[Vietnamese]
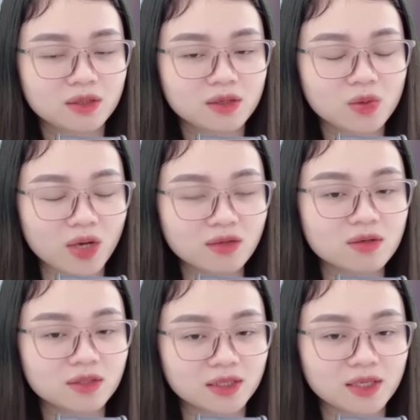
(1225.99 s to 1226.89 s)
Khóa cửa
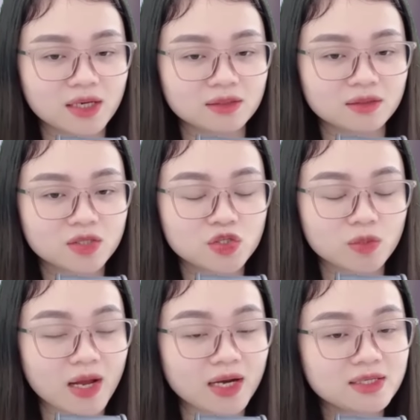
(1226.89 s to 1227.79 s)
cẩn thận Rồi bà
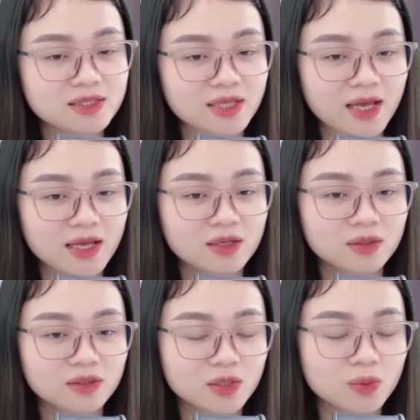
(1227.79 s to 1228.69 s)
lên xe
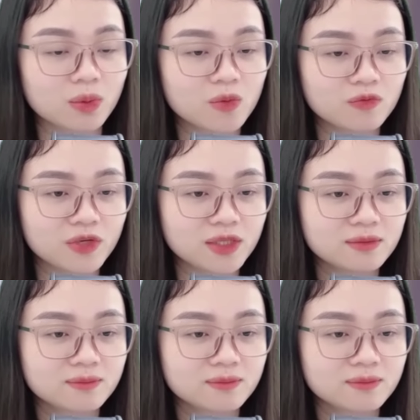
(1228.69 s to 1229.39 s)
Đi cùng ông Vĩnh